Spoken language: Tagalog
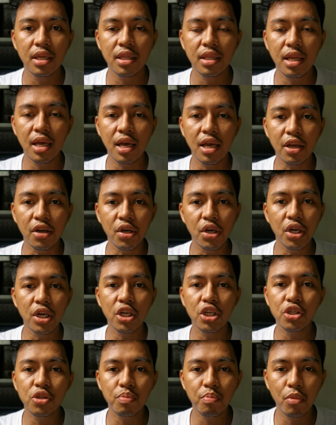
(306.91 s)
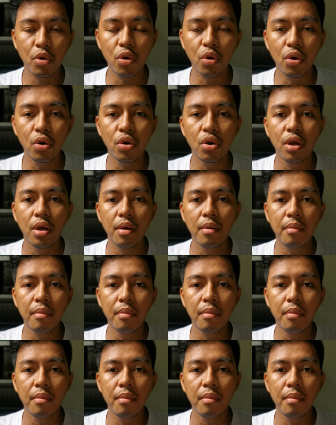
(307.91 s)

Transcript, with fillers: na earnings mo